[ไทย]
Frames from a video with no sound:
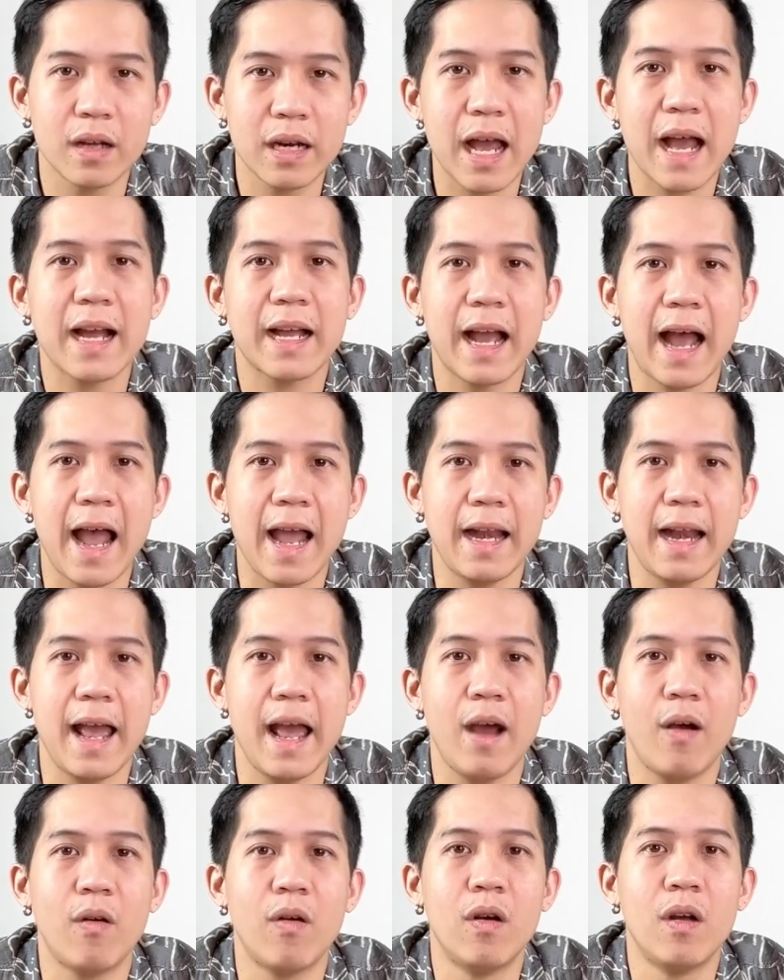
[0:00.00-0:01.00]
ร่างกาย
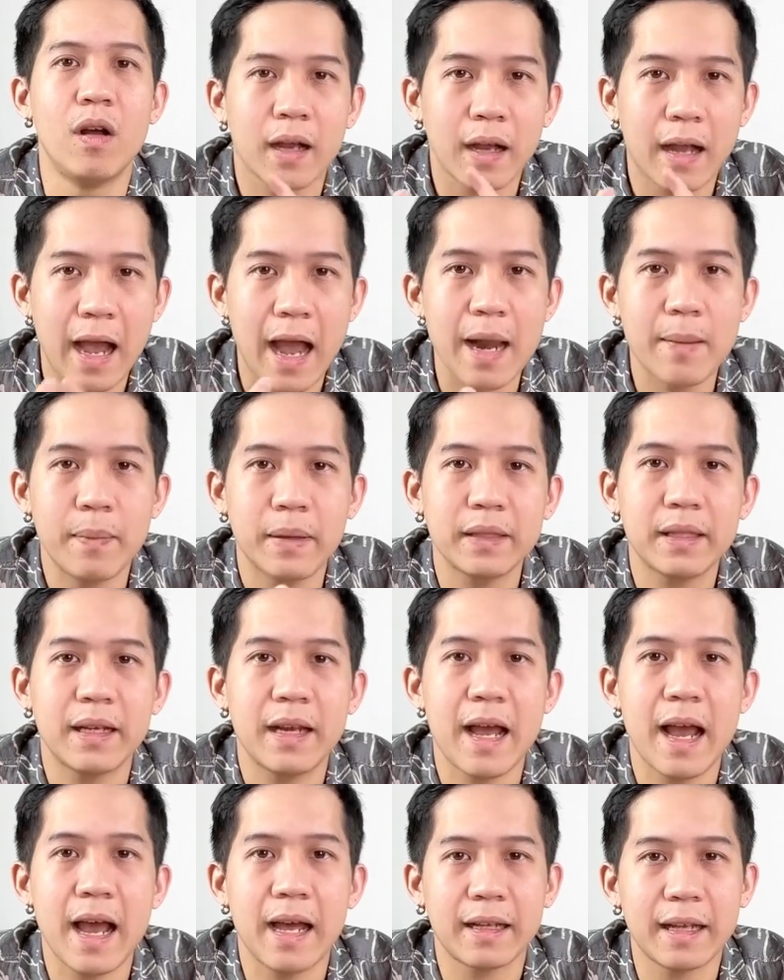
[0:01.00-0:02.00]
แล้ว การพัฒ
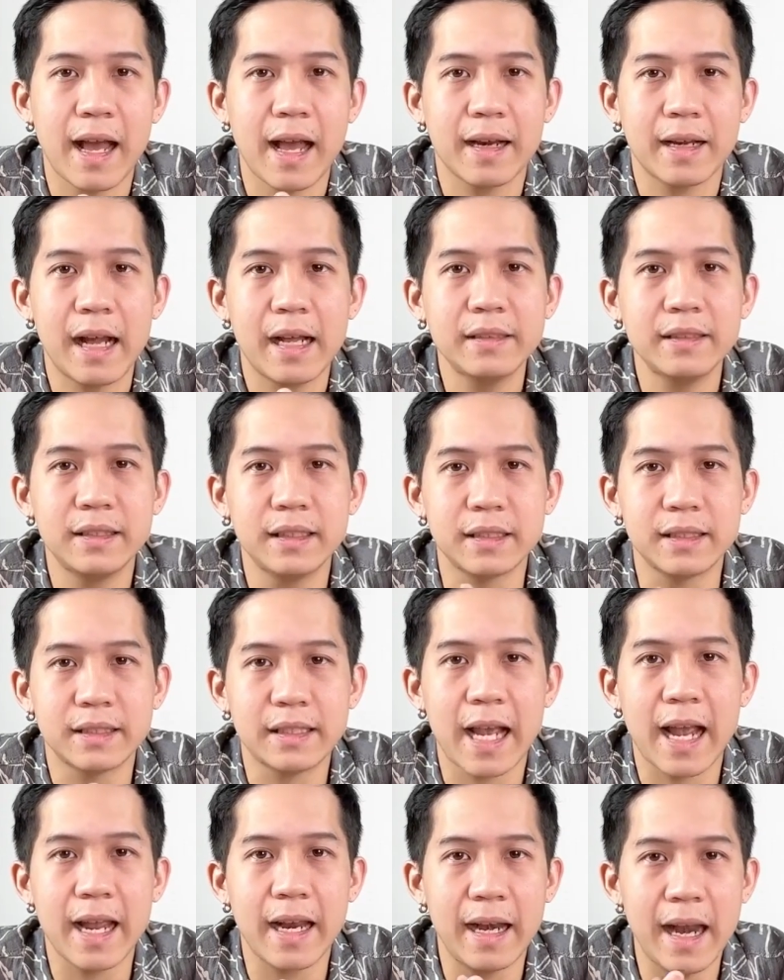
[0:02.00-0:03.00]
นาทางด้านจิต
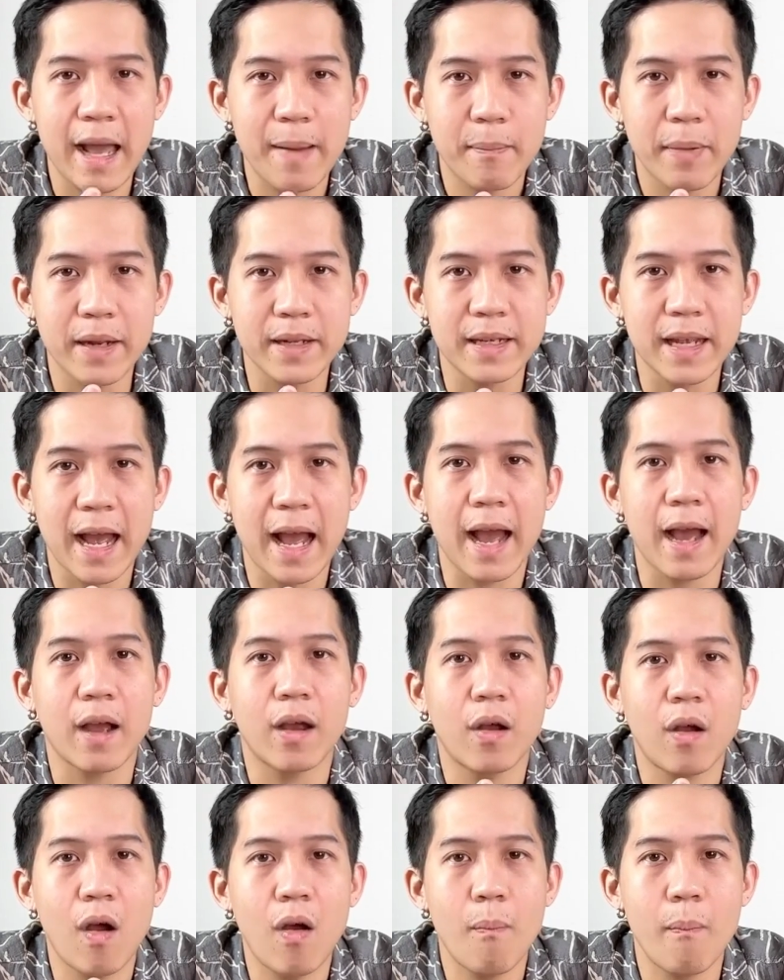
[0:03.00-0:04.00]
ใจและปัญญา
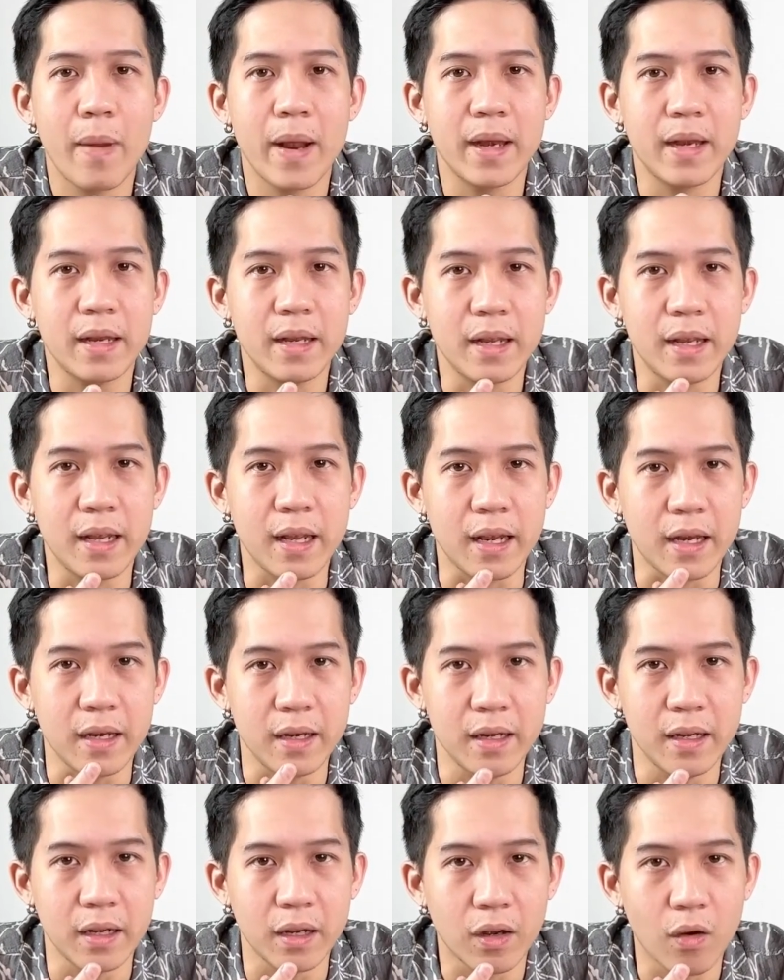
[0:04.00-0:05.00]
ก็เป็นอีก
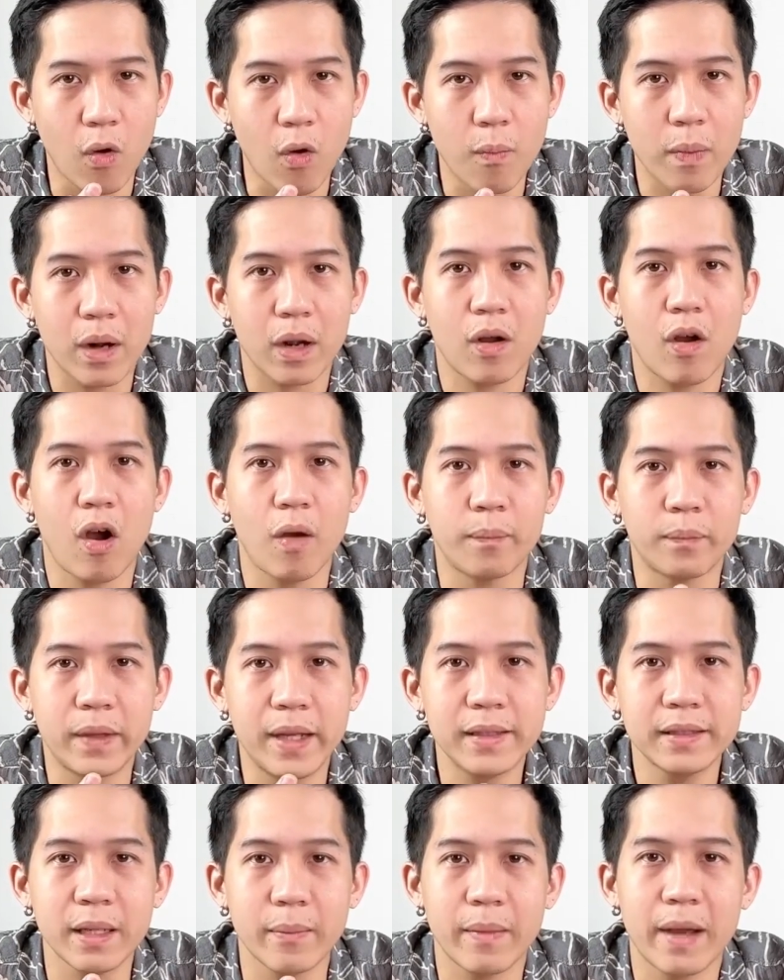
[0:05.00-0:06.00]
หนึ่งองค์ประกอบ
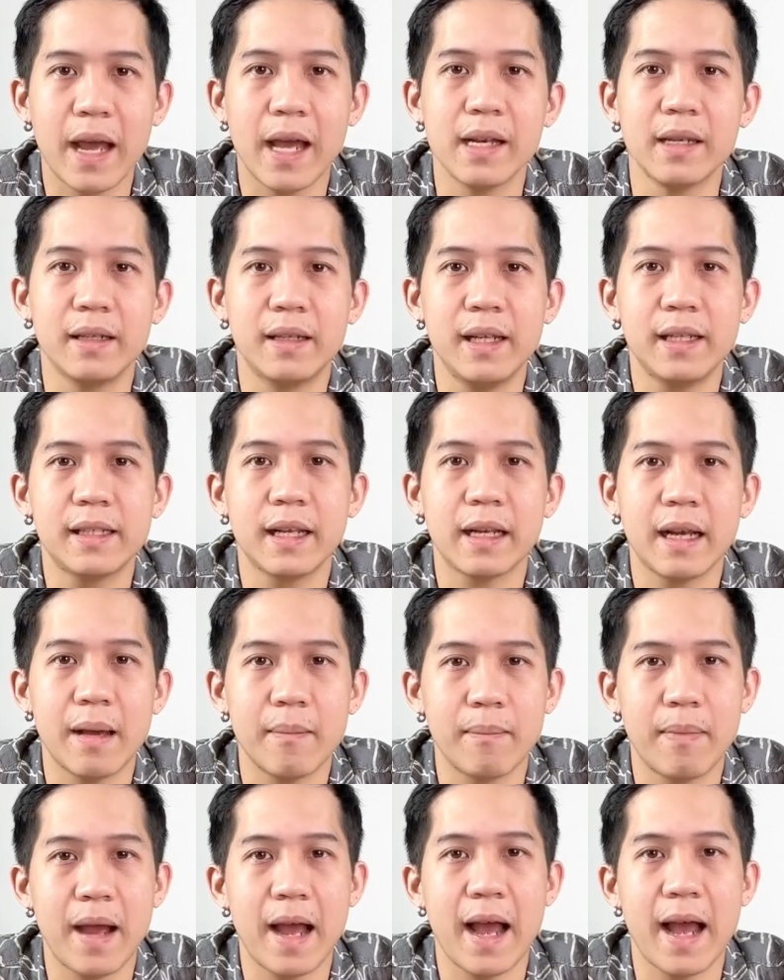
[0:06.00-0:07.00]
ที่สำคัญที่จะ
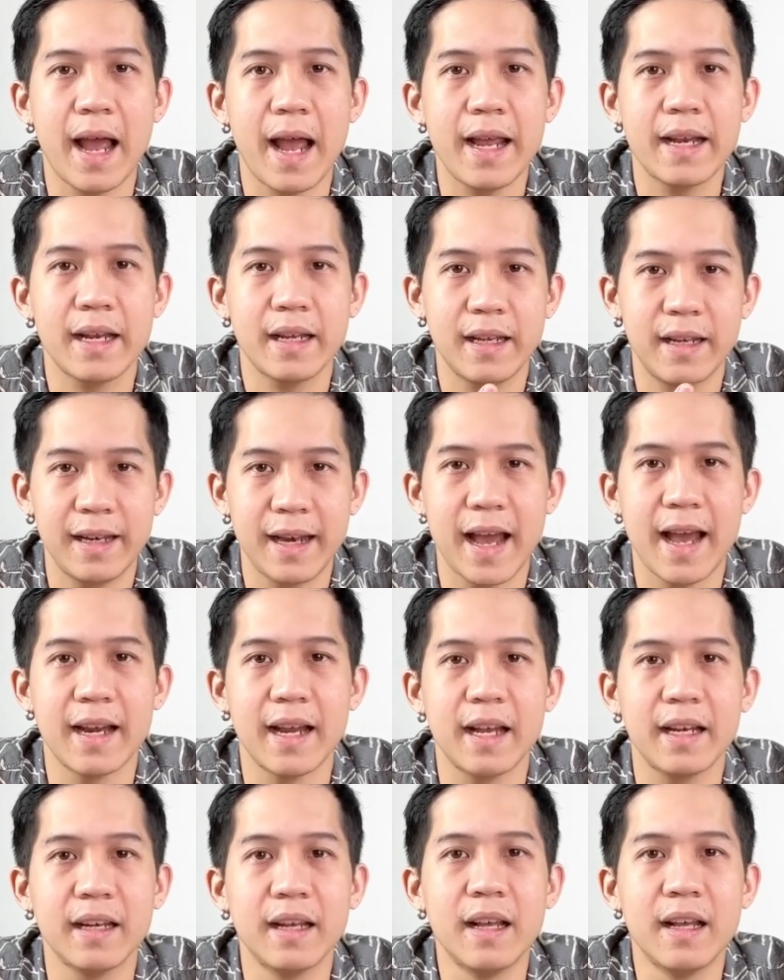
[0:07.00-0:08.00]
นำพาให้นักกีฬา
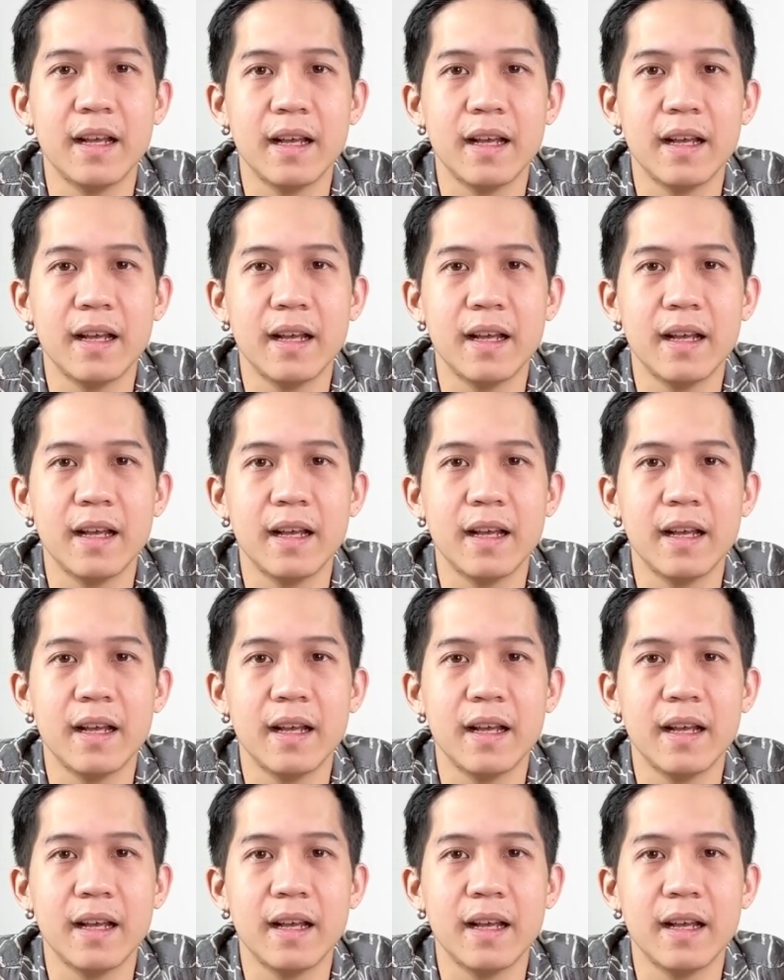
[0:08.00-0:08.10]
นั้น